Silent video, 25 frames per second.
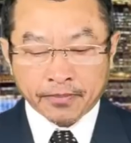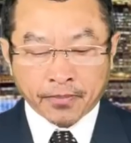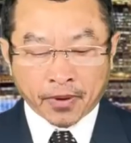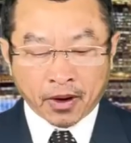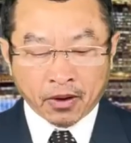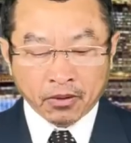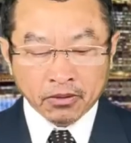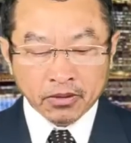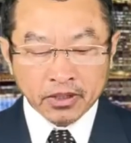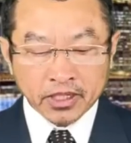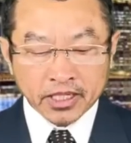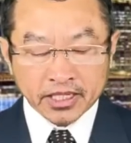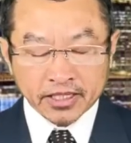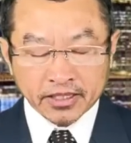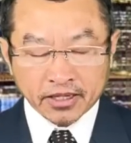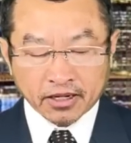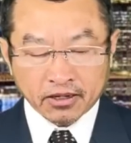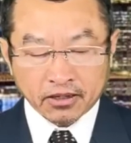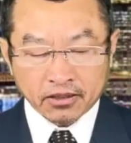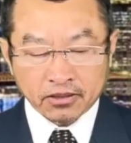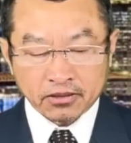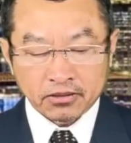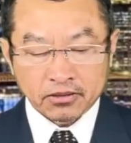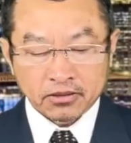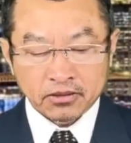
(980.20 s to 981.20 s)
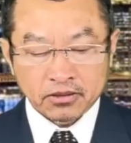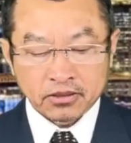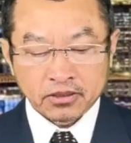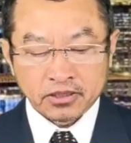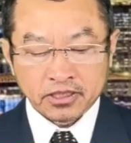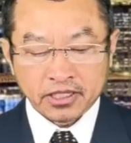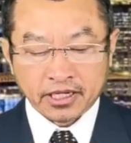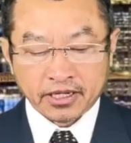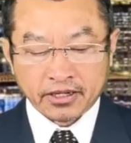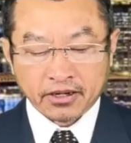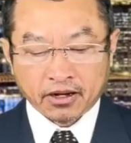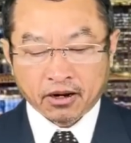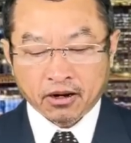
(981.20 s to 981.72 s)
bóng lên tờ
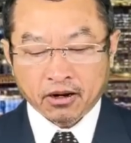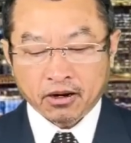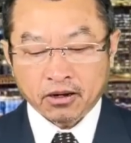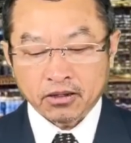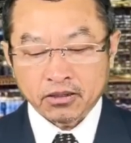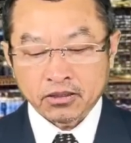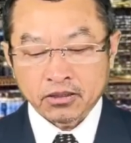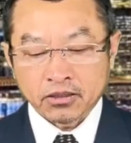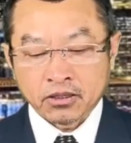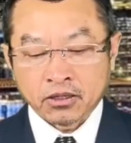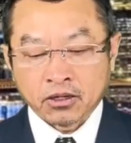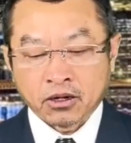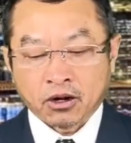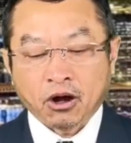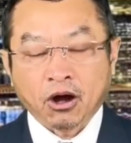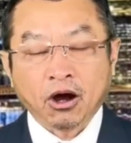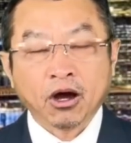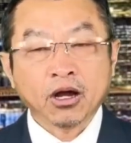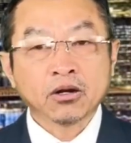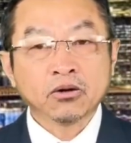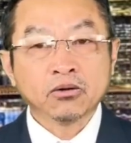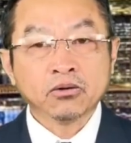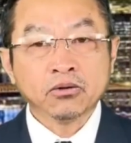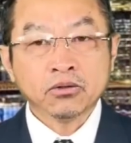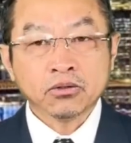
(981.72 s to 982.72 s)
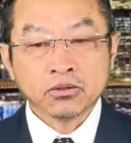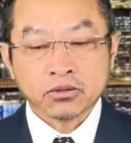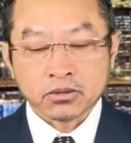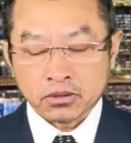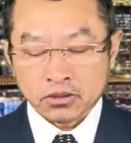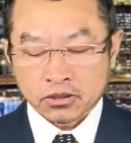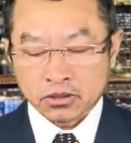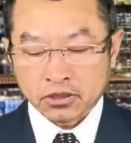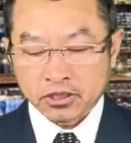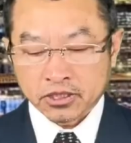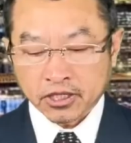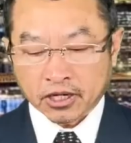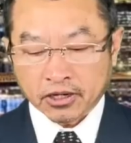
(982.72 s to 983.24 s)
thì nó o lu
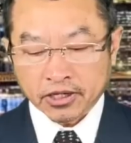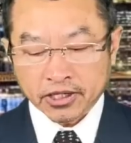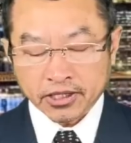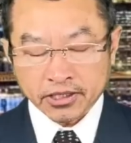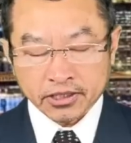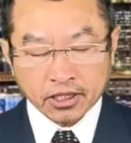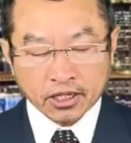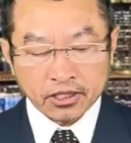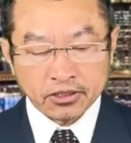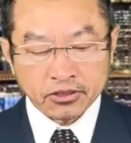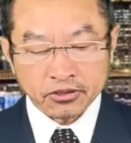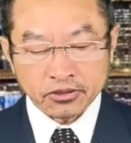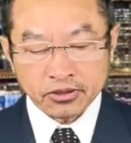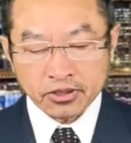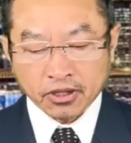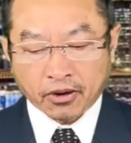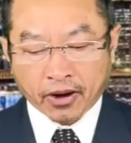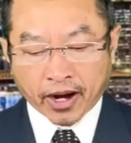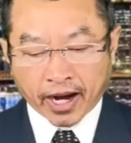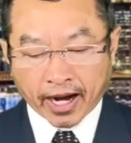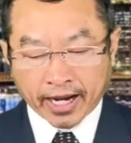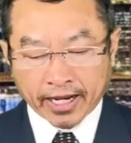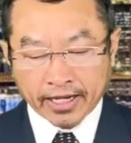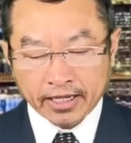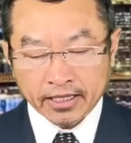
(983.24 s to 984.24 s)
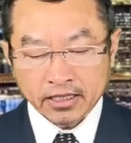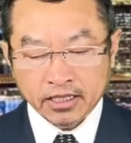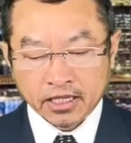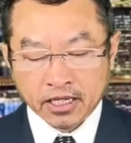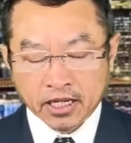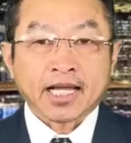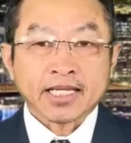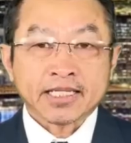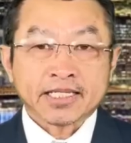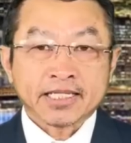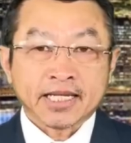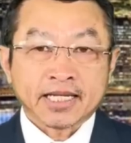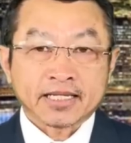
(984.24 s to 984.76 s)
trở lên xóa sự tàu hải
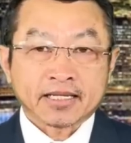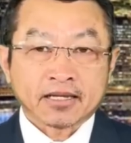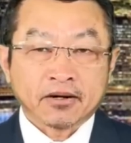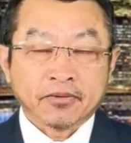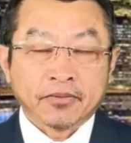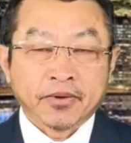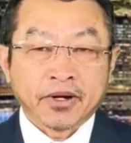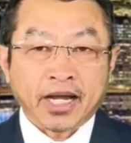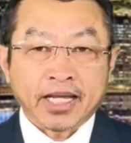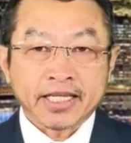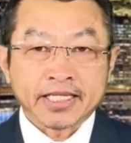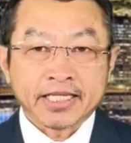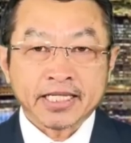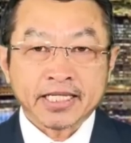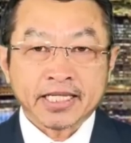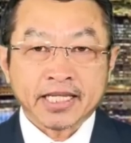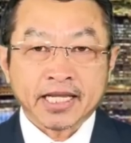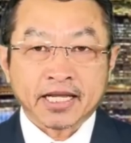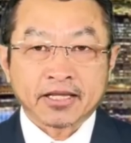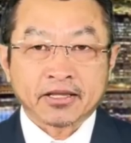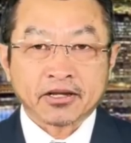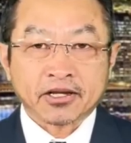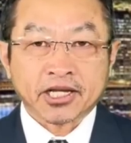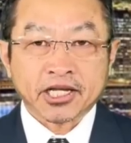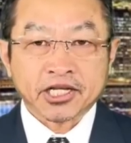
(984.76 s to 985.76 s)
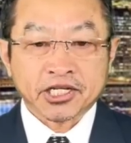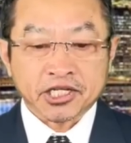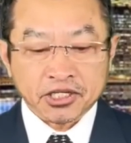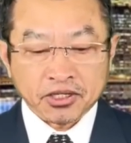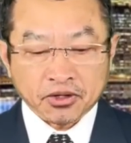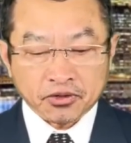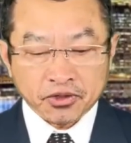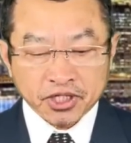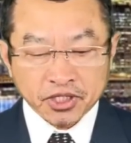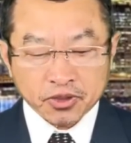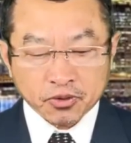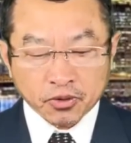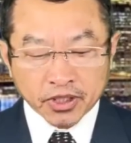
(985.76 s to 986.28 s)
lá xìa tao lòng muốn hai gì tia cho cái sinh tàu
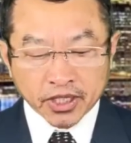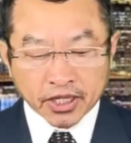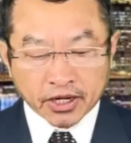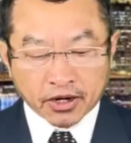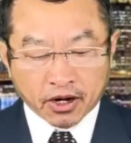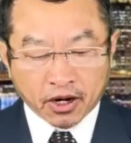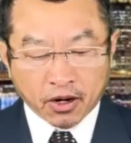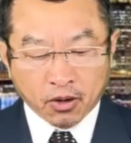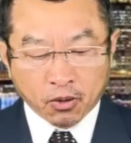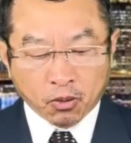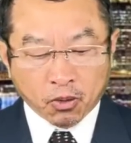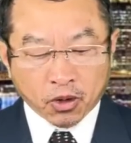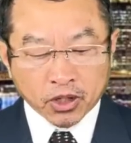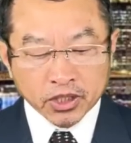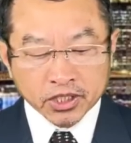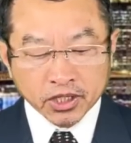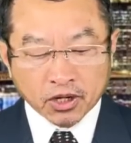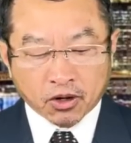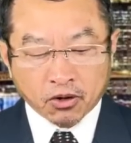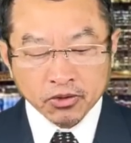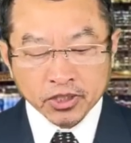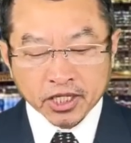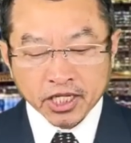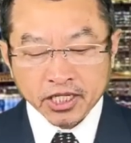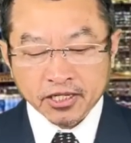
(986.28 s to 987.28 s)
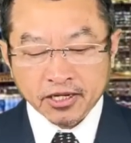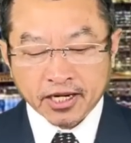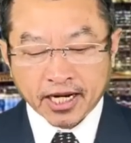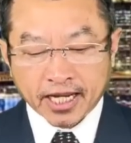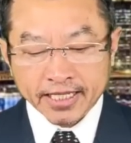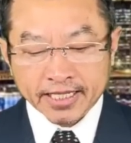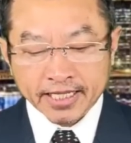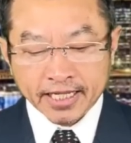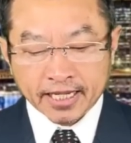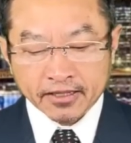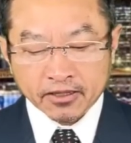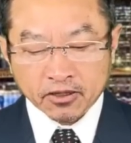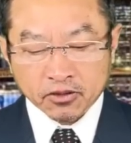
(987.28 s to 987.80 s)
xí tua nó ô châu tới chơi lá
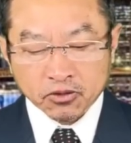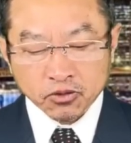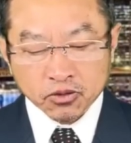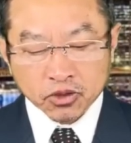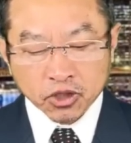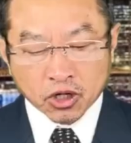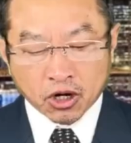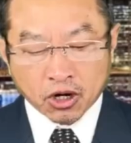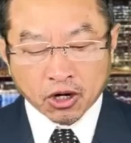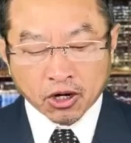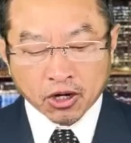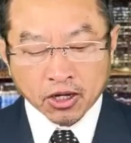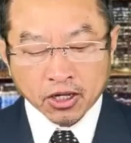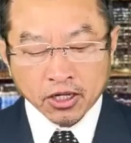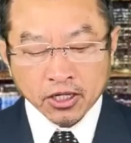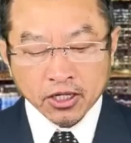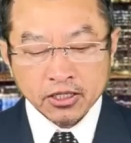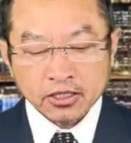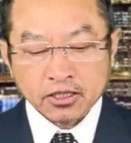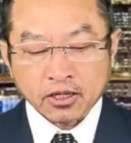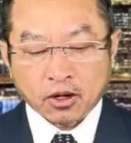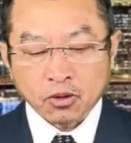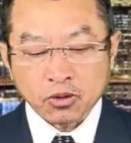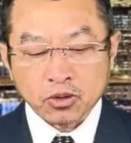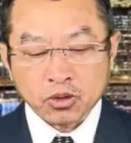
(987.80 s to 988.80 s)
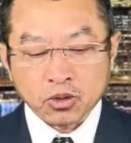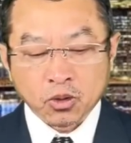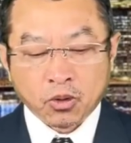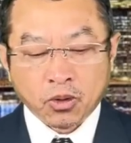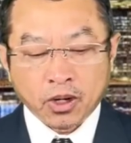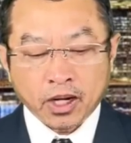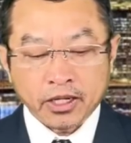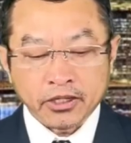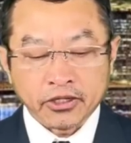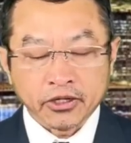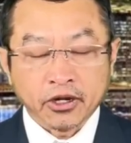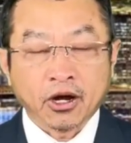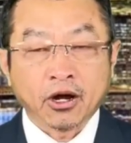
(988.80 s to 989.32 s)
xìa cho tôi cho tàu
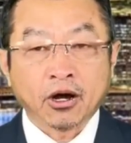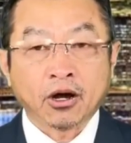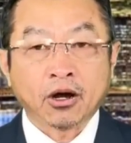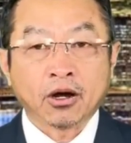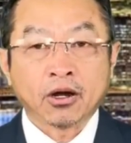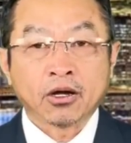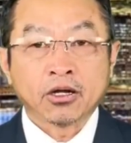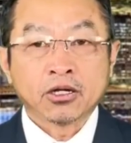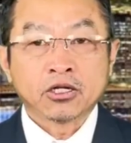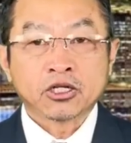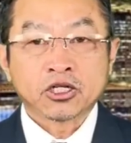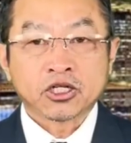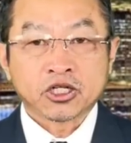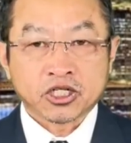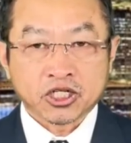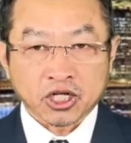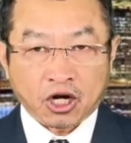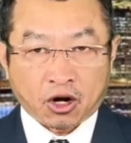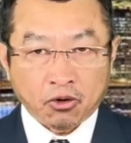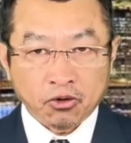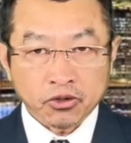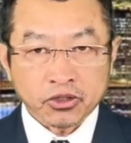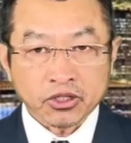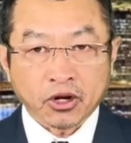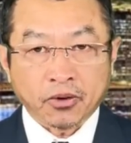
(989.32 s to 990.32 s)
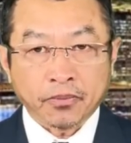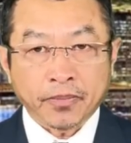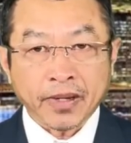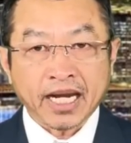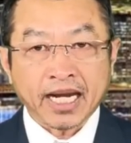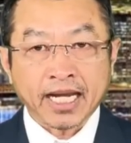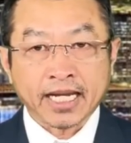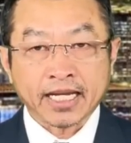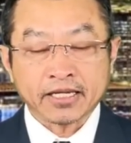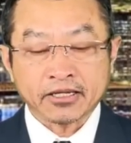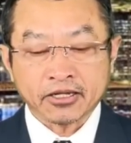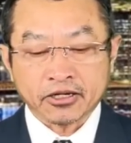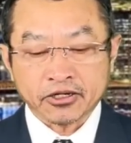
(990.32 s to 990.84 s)
tua giờ trâu chỗ bé
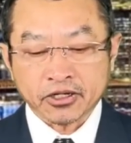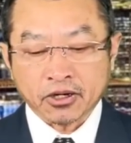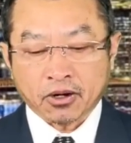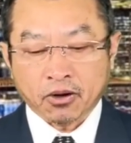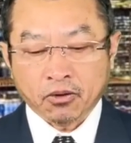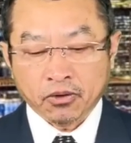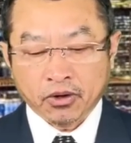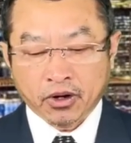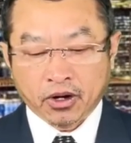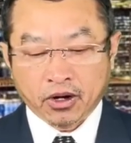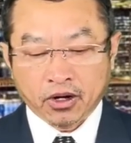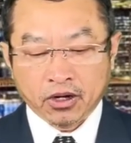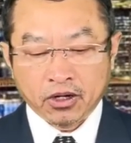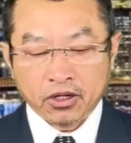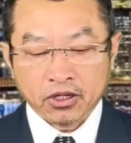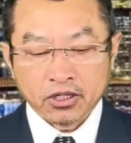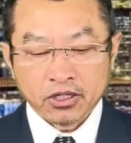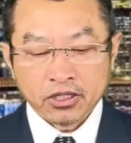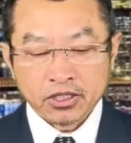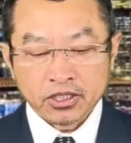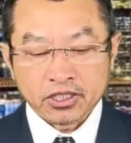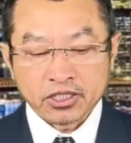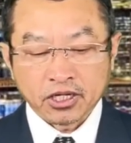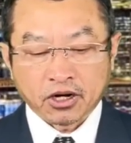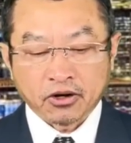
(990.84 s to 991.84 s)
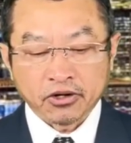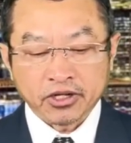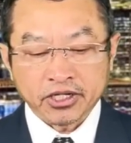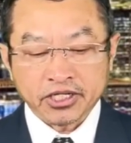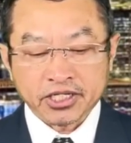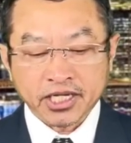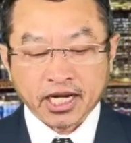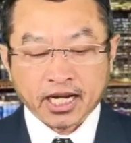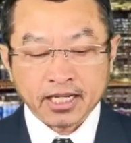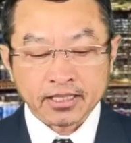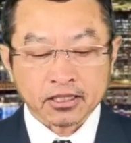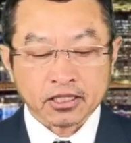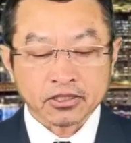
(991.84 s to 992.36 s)
lên nhớ trâu hồ nọ trâu đi
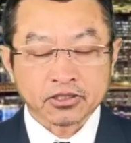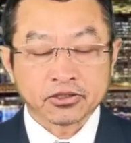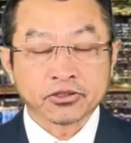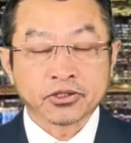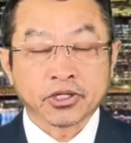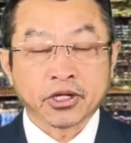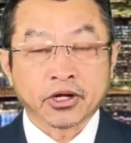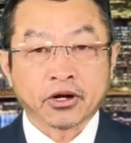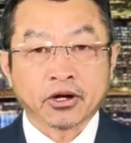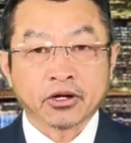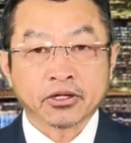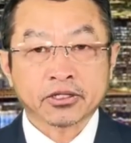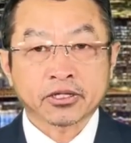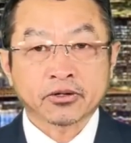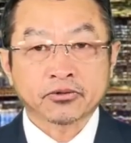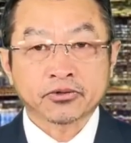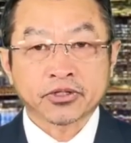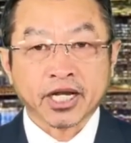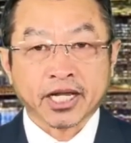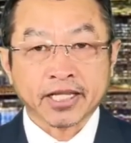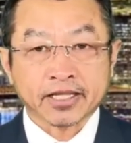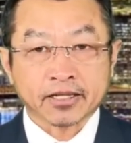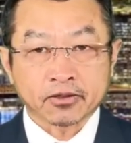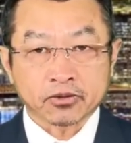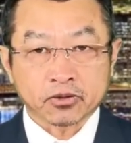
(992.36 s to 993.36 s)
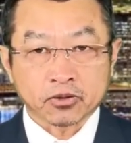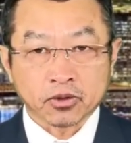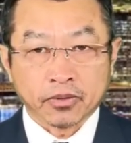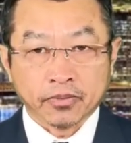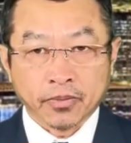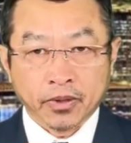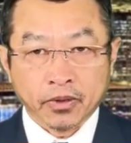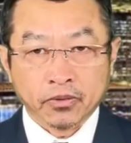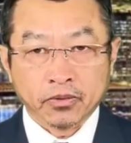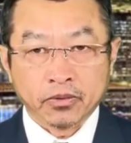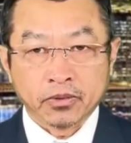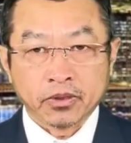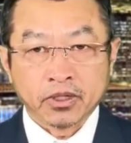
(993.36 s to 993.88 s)
cha sao sự nọ tàu cha tàu tua mùng